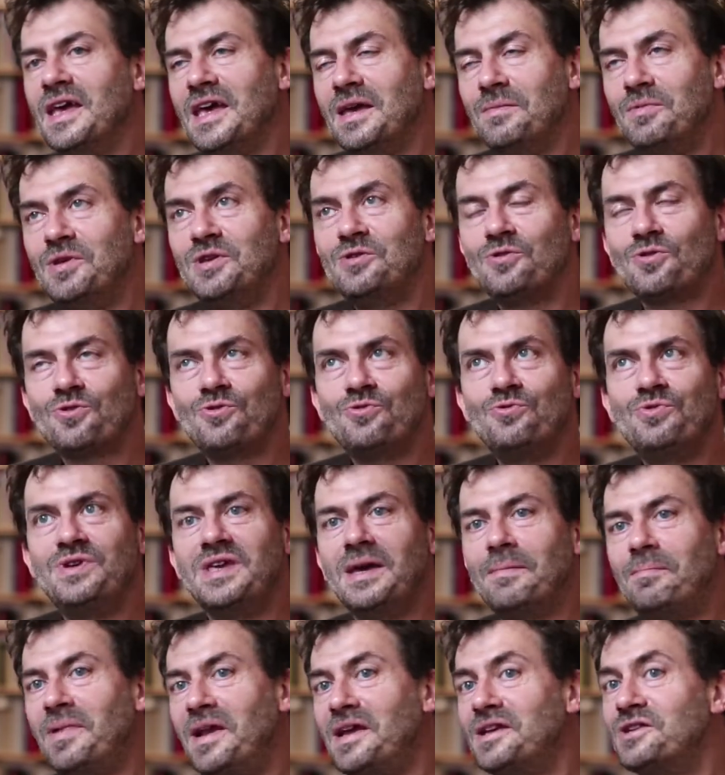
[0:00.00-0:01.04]
Et puis surtout, il y
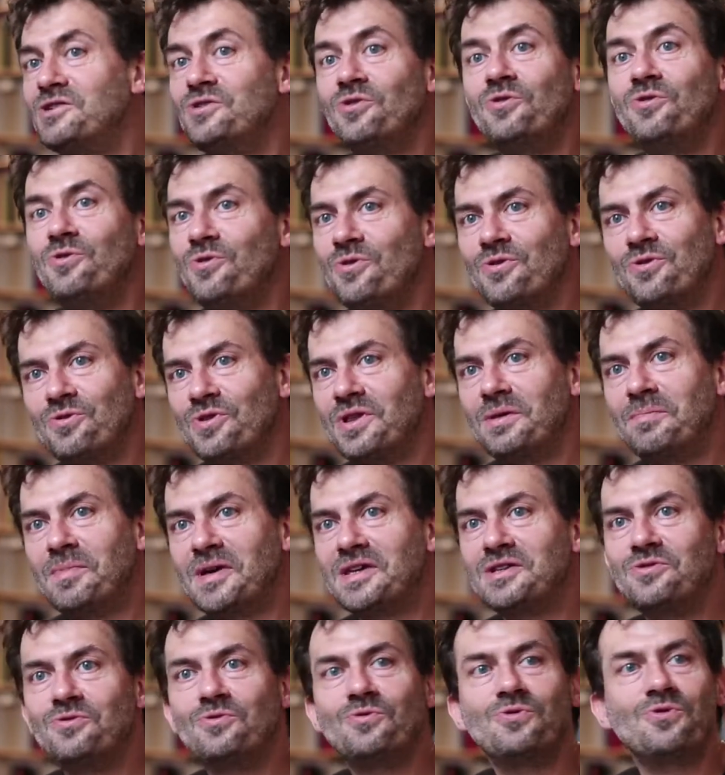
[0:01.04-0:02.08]
a plein de gens qui ont des
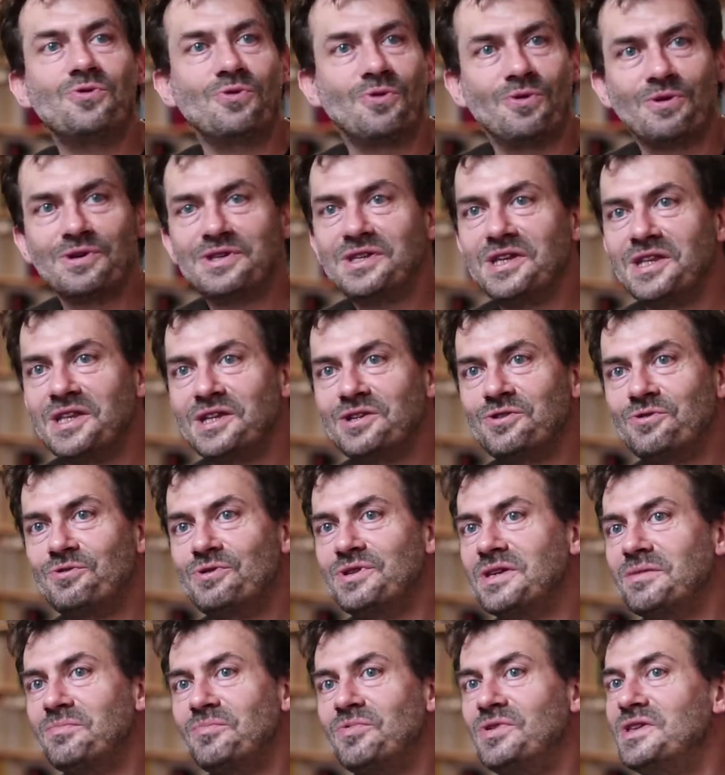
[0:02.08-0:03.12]
passions, qui ont lancé des
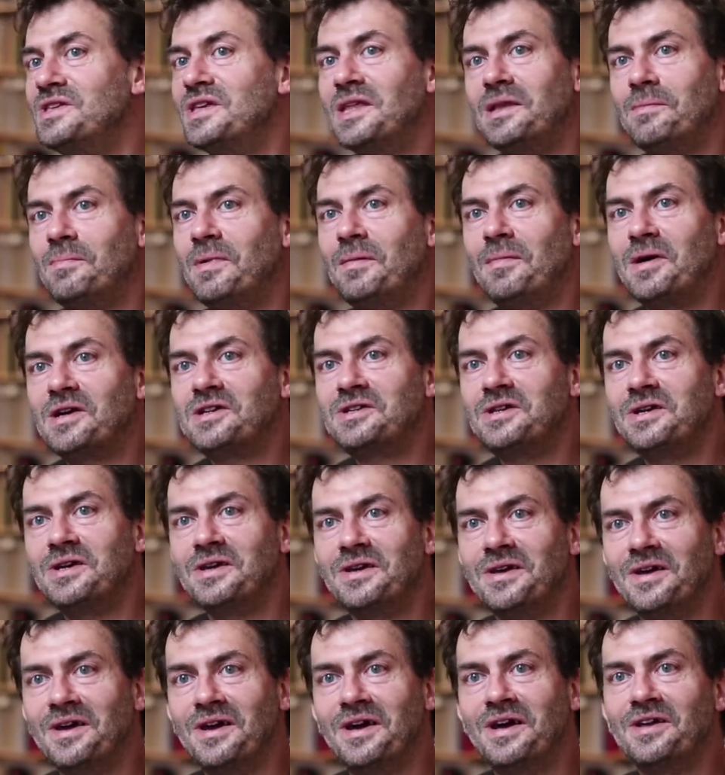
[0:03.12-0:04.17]
choses, et puis ça n'a pas marché.
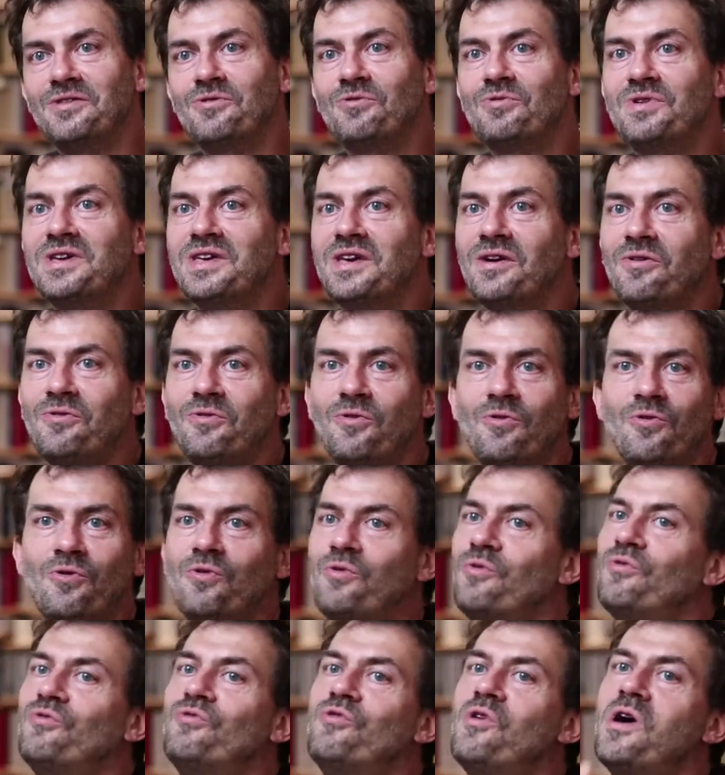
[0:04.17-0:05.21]
Hein. Donc
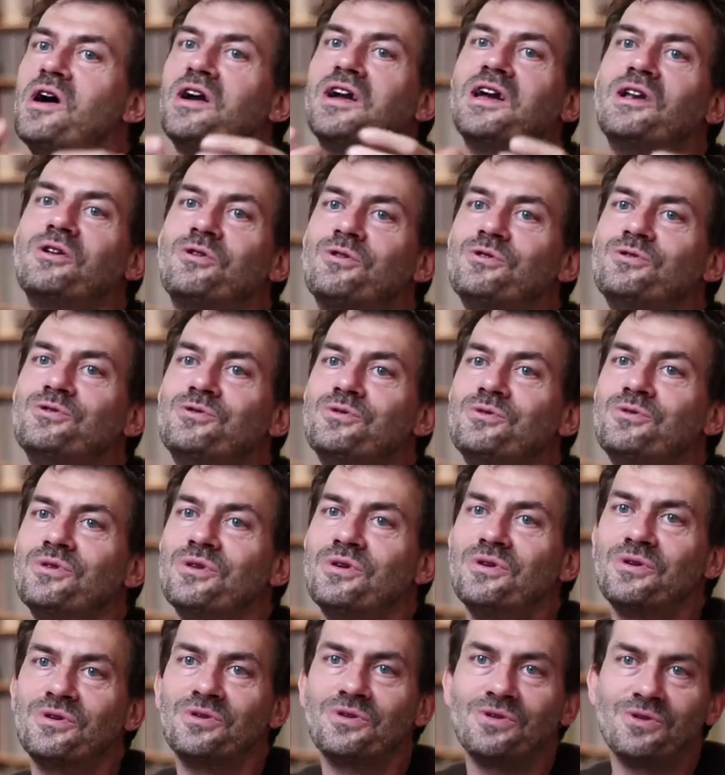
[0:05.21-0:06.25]
on, voit
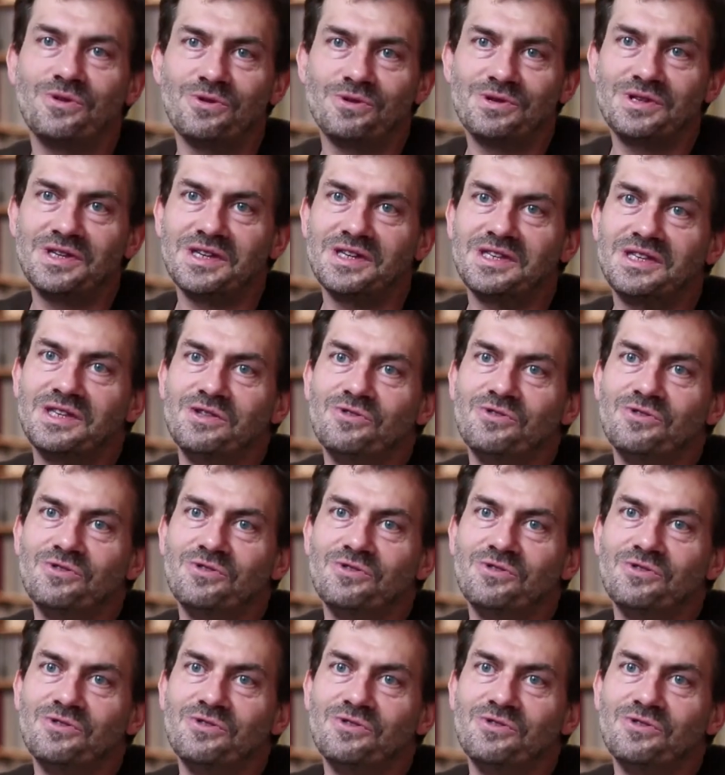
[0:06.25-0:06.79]
quelques-unes de ces